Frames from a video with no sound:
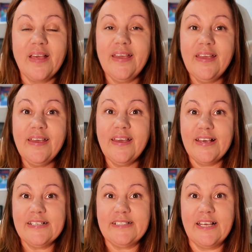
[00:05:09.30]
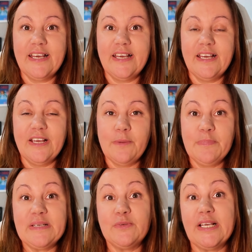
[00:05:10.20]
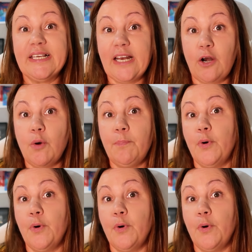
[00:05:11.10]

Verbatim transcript: y este, empezamos a alquilarlo